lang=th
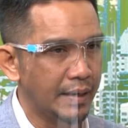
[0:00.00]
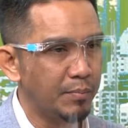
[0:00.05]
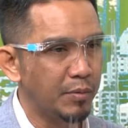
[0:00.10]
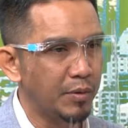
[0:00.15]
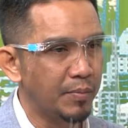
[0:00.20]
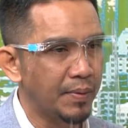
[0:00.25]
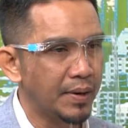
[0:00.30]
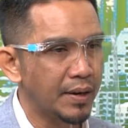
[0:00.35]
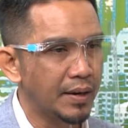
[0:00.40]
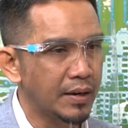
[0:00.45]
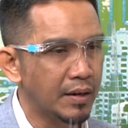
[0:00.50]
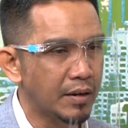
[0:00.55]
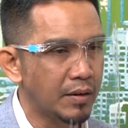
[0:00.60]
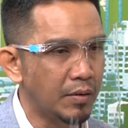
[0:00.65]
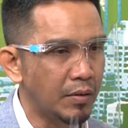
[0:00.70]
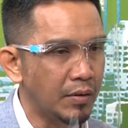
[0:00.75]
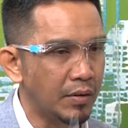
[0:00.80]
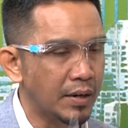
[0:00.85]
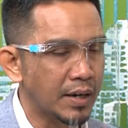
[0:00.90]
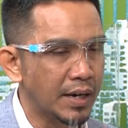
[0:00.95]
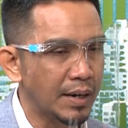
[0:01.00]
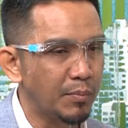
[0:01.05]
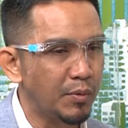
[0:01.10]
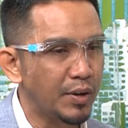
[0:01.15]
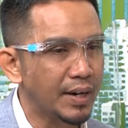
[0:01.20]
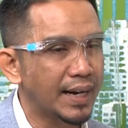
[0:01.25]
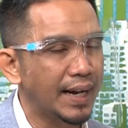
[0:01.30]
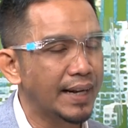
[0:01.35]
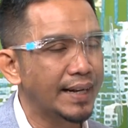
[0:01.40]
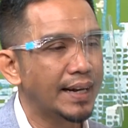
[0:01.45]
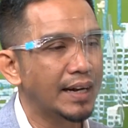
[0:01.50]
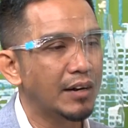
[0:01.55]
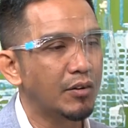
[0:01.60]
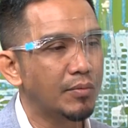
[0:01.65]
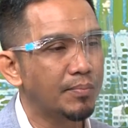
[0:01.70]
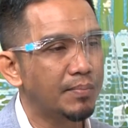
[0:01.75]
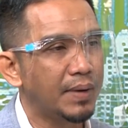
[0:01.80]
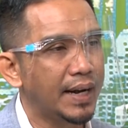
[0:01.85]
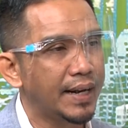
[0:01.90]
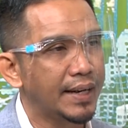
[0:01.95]
ระบบของกระบวนการทาง
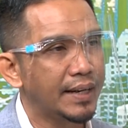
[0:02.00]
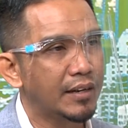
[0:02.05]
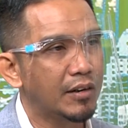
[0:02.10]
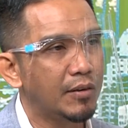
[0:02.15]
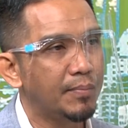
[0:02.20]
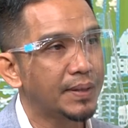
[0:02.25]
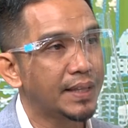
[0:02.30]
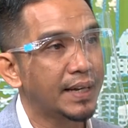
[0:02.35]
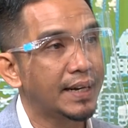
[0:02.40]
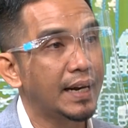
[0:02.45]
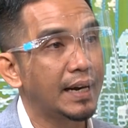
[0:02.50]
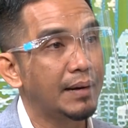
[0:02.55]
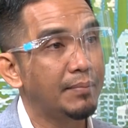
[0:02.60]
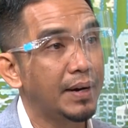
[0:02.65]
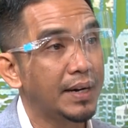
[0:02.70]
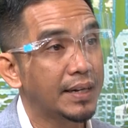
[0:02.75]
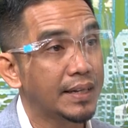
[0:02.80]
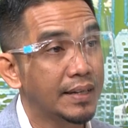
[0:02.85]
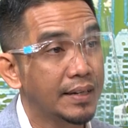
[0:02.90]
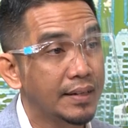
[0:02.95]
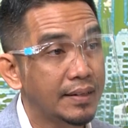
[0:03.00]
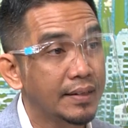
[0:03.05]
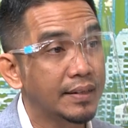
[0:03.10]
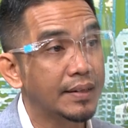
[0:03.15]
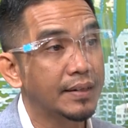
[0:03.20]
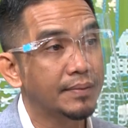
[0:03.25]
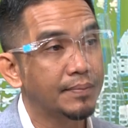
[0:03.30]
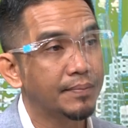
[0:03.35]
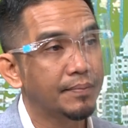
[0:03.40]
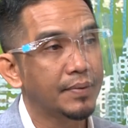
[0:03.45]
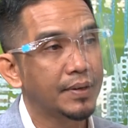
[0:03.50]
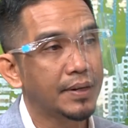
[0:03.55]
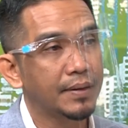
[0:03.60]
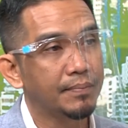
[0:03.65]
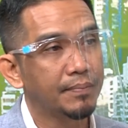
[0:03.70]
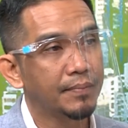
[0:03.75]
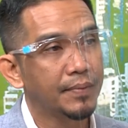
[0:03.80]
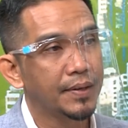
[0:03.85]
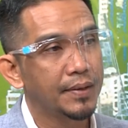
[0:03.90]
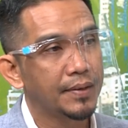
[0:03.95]
กฎหมายเนี่ยก็พัฒนามากยิ่งขึ้นครับ
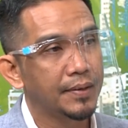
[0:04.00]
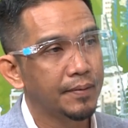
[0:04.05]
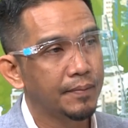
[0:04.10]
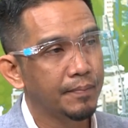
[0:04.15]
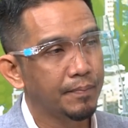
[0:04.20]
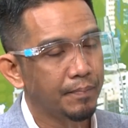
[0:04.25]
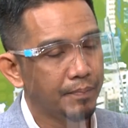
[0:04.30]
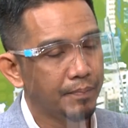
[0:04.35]
ครับ